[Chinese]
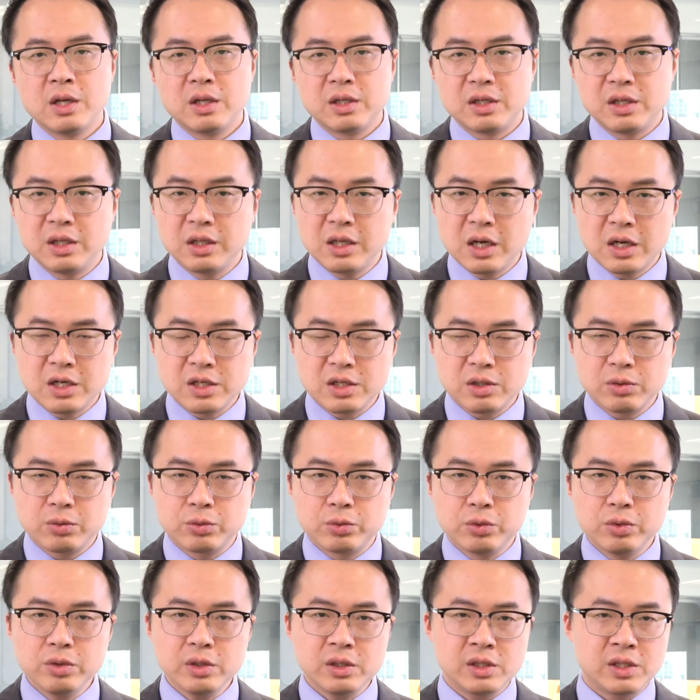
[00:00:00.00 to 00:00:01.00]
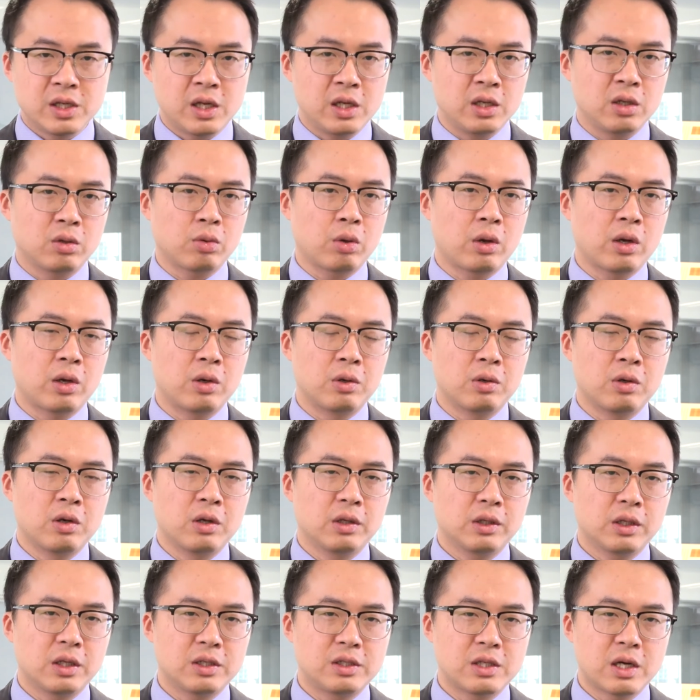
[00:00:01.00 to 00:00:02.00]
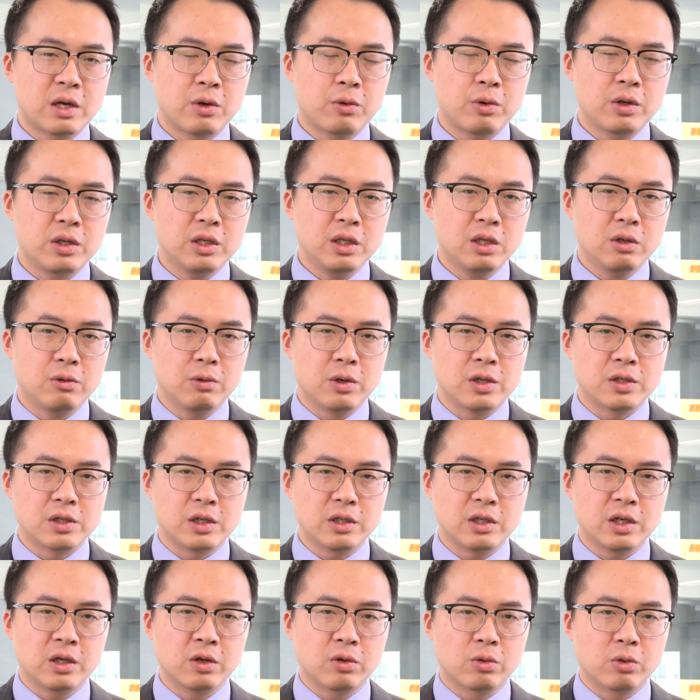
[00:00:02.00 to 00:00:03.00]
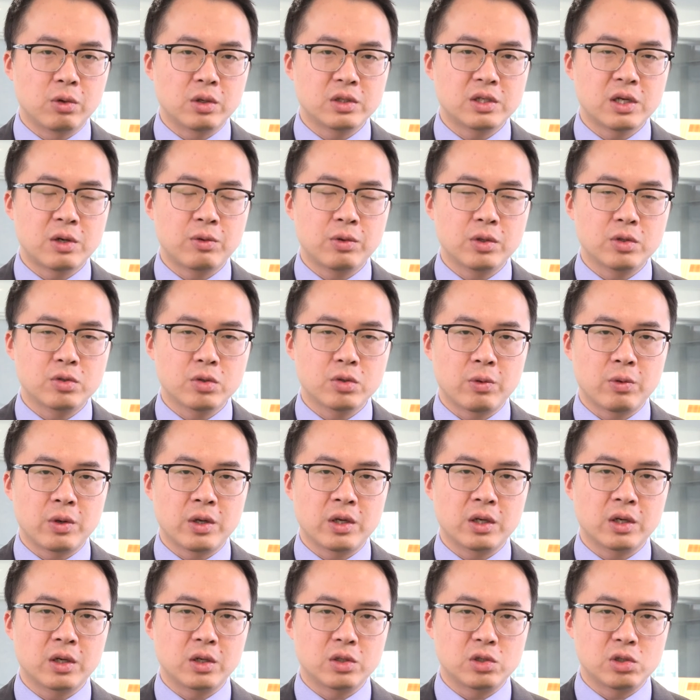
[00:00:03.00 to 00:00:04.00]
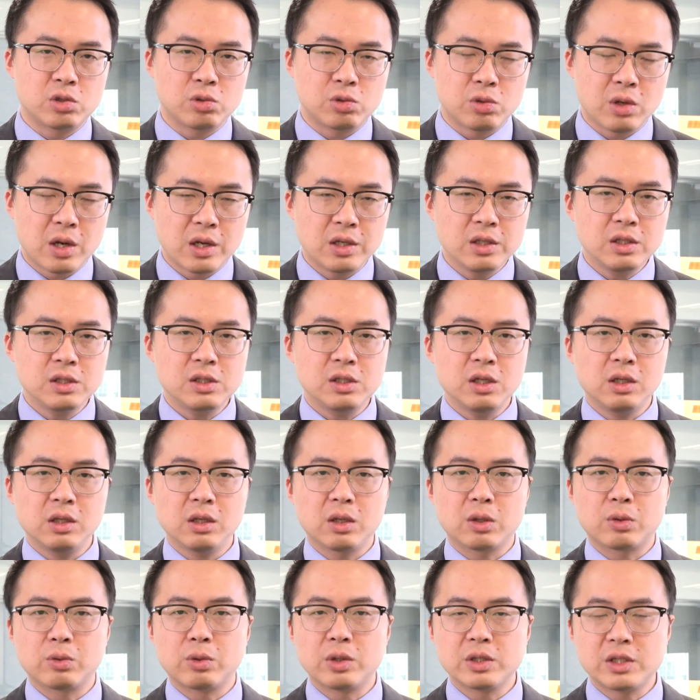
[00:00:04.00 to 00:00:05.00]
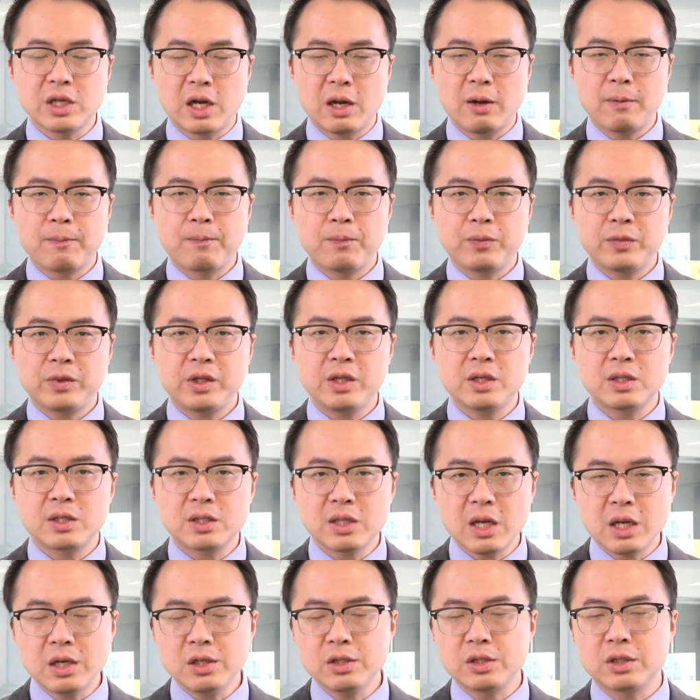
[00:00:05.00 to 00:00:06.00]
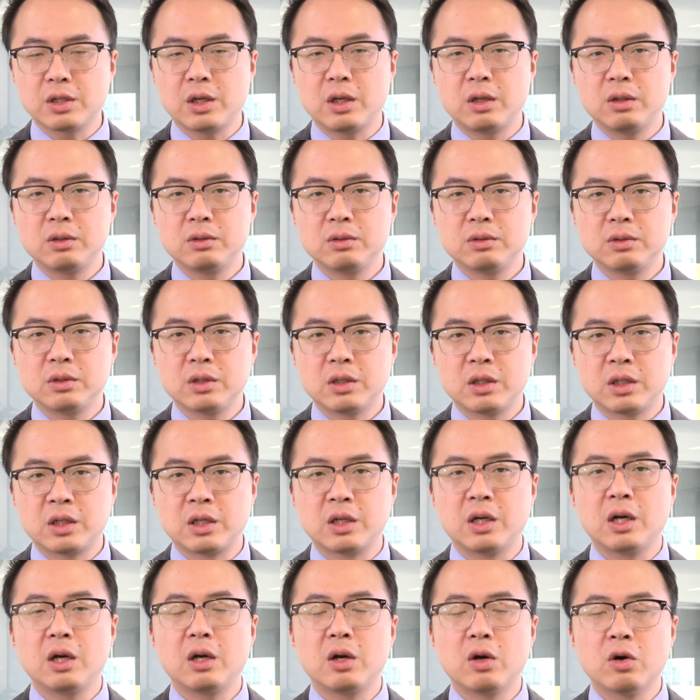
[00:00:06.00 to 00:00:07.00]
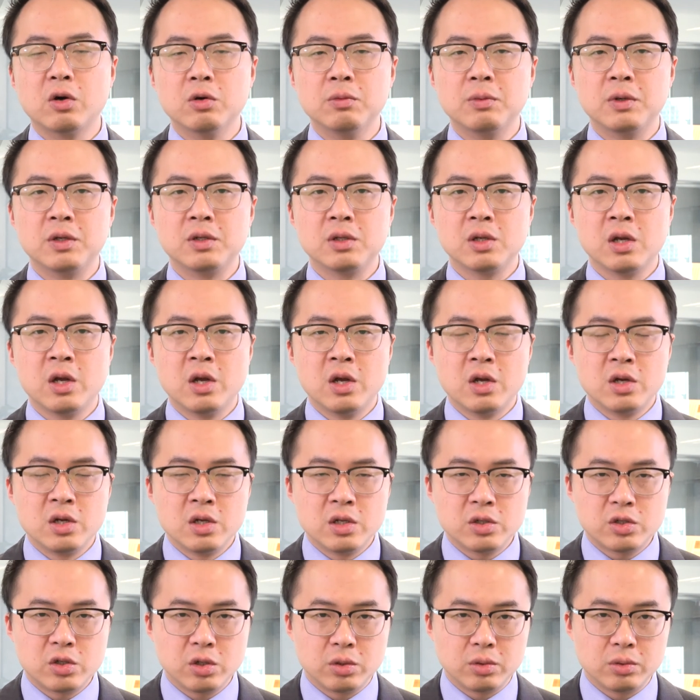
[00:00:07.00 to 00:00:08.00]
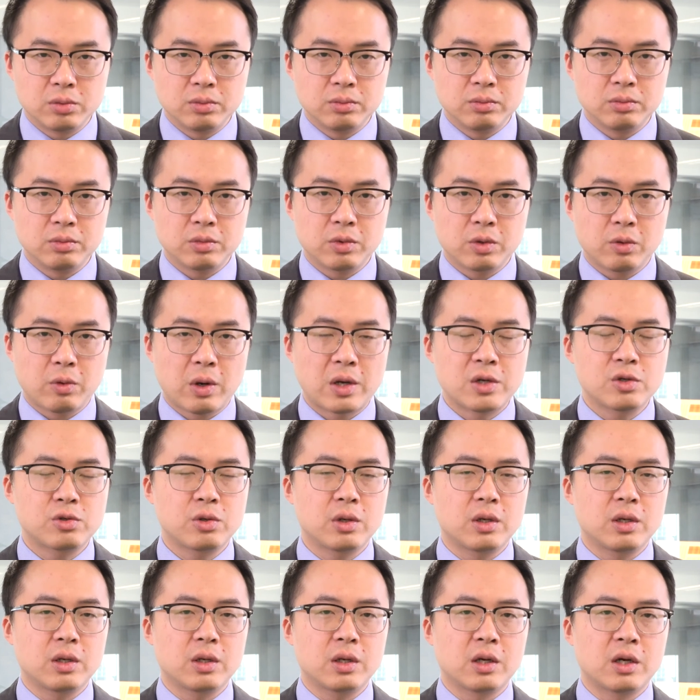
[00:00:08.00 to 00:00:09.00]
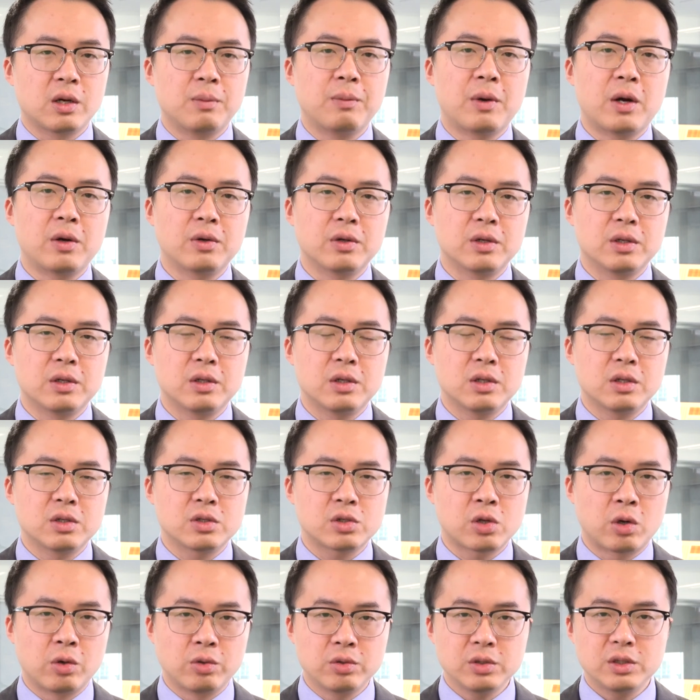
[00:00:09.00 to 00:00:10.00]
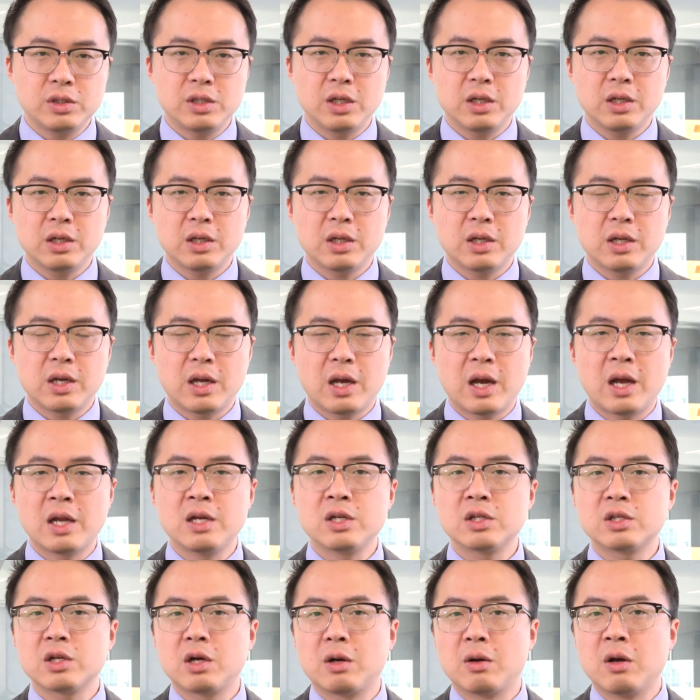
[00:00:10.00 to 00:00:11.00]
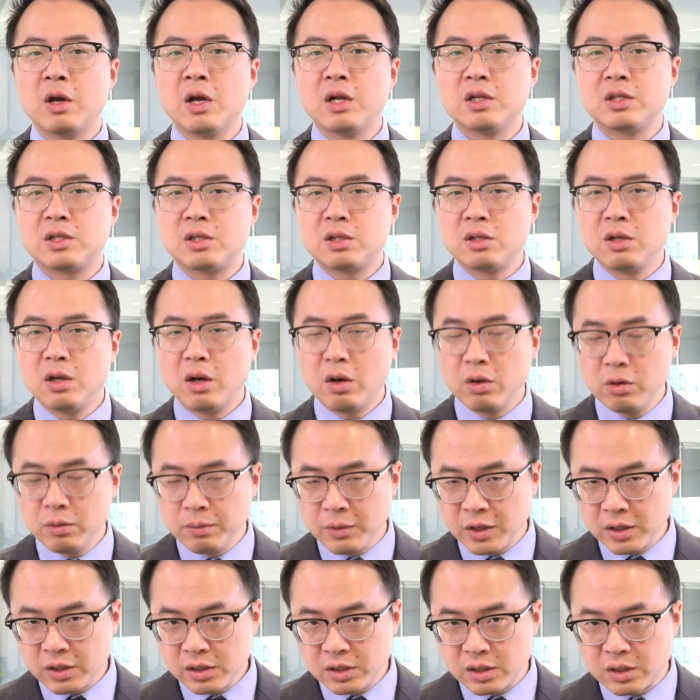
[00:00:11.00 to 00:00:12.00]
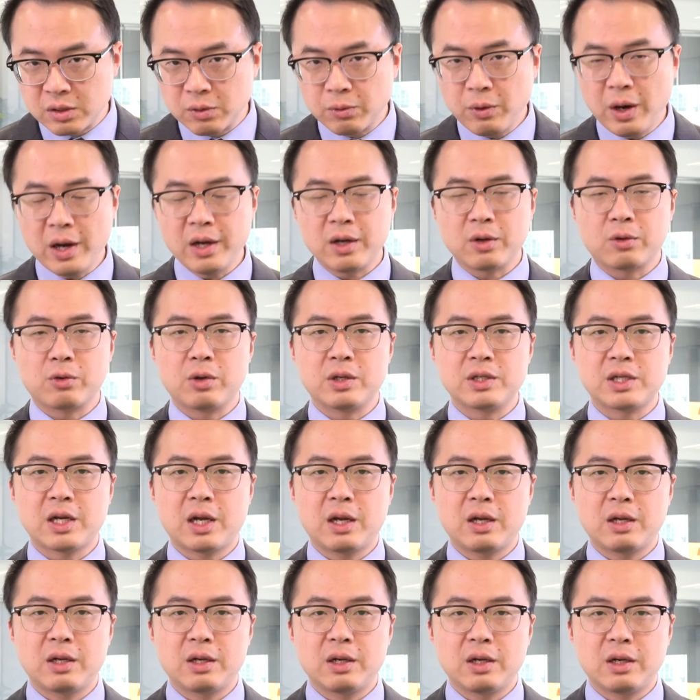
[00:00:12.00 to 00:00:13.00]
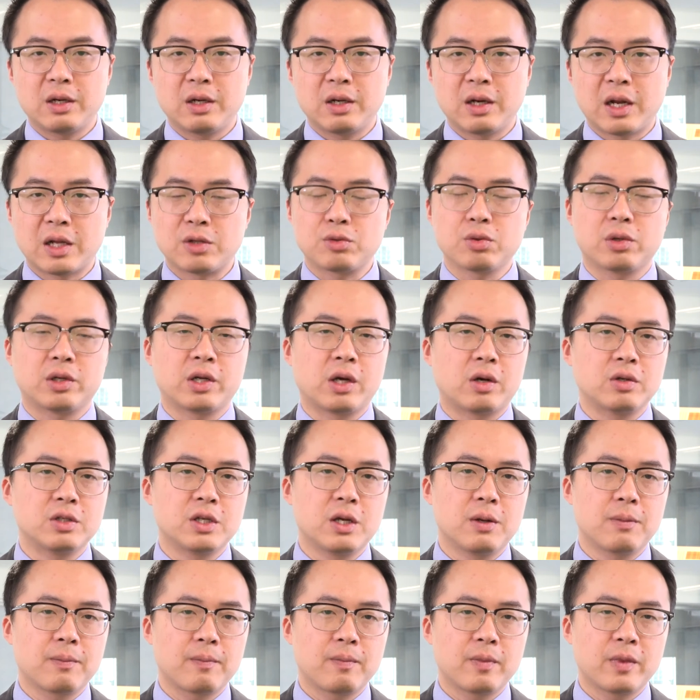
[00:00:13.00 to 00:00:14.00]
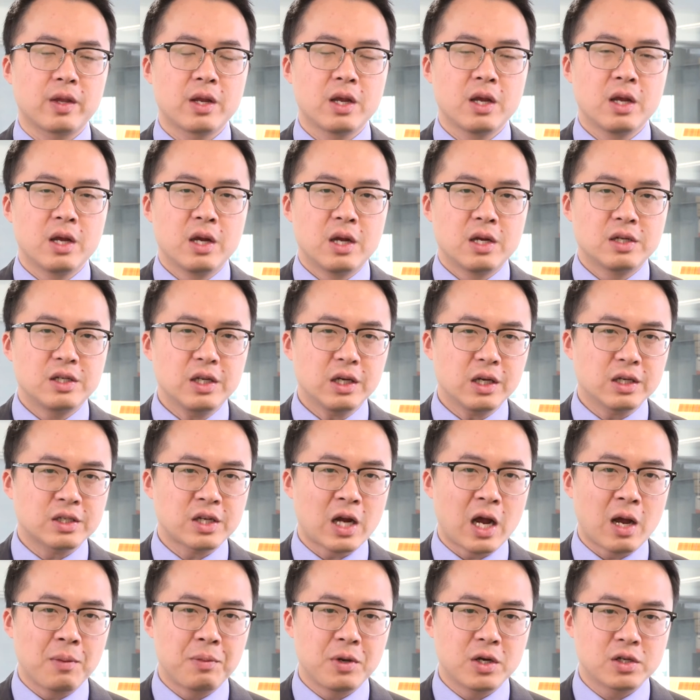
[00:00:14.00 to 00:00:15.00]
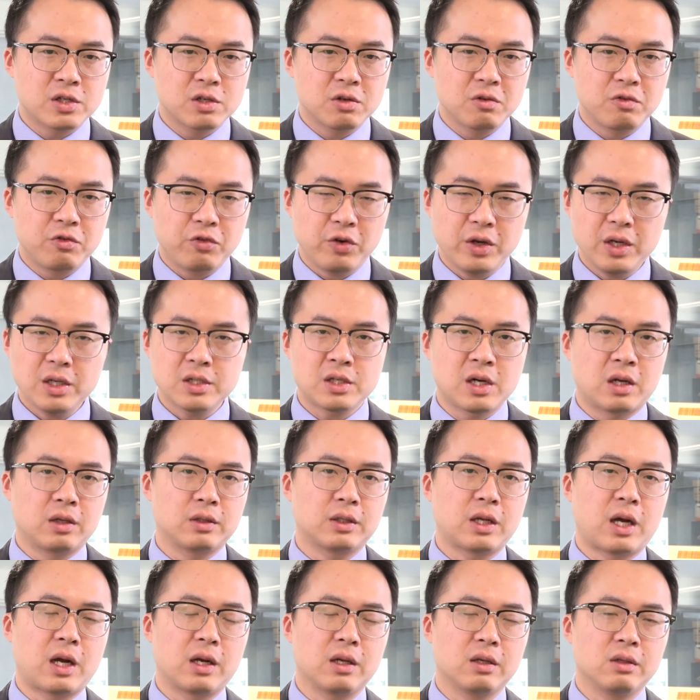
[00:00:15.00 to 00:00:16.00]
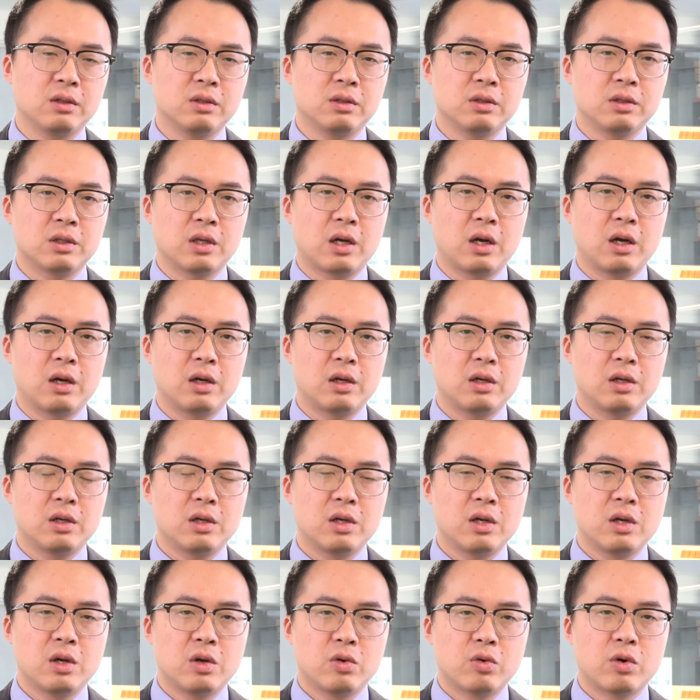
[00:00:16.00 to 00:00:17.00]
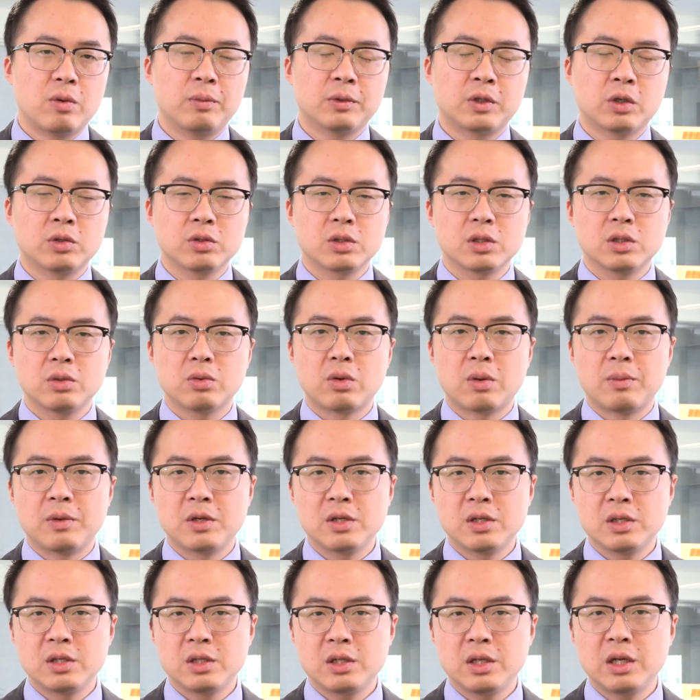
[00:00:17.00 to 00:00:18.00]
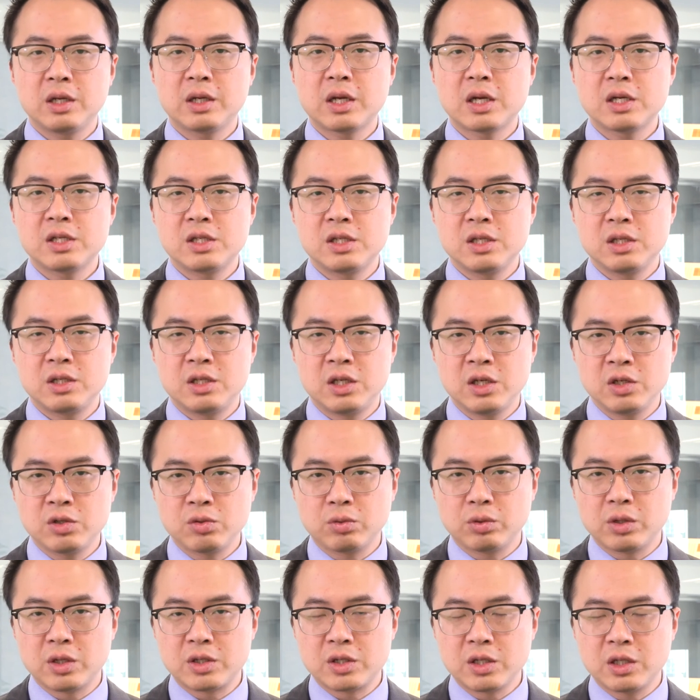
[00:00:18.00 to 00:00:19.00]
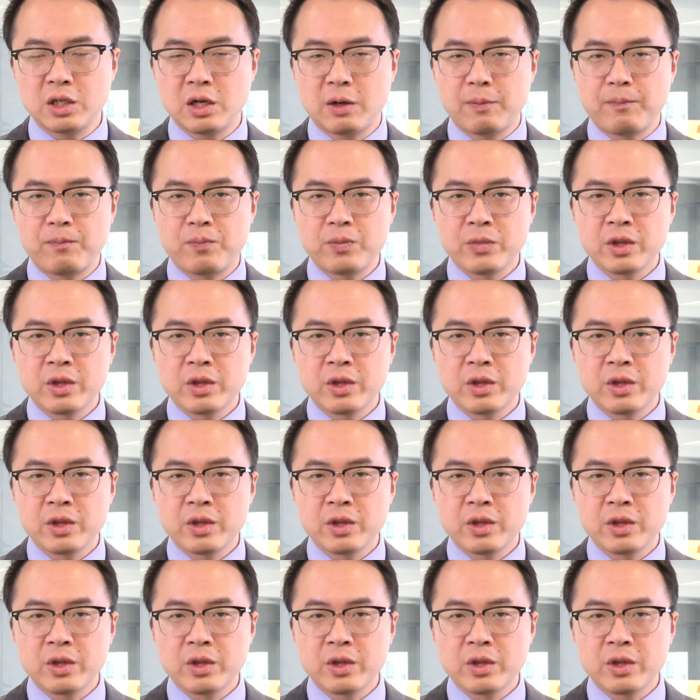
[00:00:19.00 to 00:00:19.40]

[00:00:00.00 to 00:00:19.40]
一旦是无协议退欧，那将会意味着英国将会为一个全新的国家，第三者和欧盟就关税和贸易重新按照欧盟以外的国家来做条件，这个差别是非常大的啊。我们投资，我们应该清楚的知道，